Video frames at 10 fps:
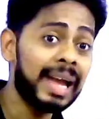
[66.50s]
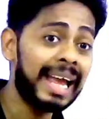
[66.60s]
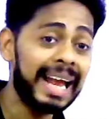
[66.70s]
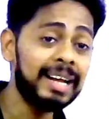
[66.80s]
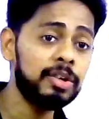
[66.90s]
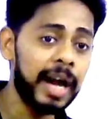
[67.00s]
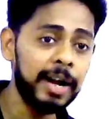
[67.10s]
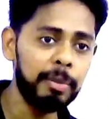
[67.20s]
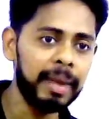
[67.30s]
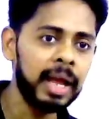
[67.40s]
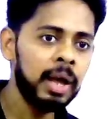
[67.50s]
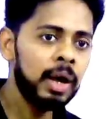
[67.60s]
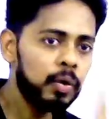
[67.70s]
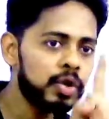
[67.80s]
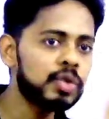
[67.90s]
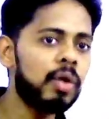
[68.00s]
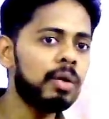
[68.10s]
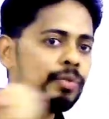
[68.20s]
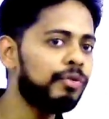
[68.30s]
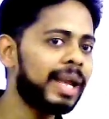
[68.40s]
के एंड एंड में उस
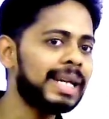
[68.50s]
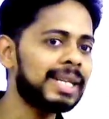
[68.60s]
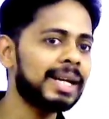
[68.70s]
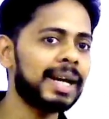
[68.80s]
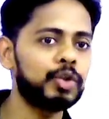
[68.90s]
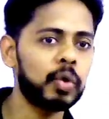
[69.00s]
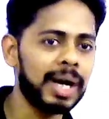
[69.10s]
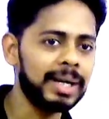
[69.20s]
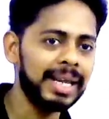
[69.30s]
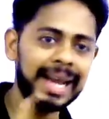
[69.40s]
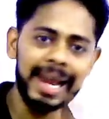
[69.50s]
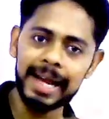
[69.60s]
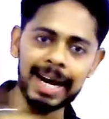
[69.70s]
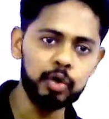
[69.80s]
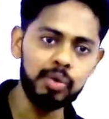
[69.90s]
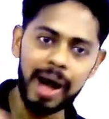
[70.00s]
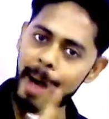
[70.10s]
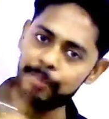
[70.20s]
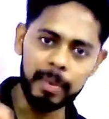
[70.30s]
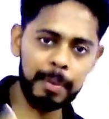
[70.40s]
नोटिफिकेशन का जो कटिंग है लगा दूंगा
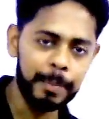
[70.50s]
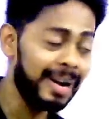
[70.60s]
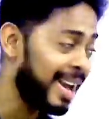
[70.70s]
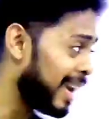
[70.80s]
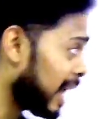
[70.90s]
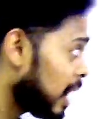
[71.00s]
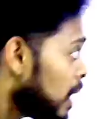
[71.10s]
आप सभी पढ़ लेना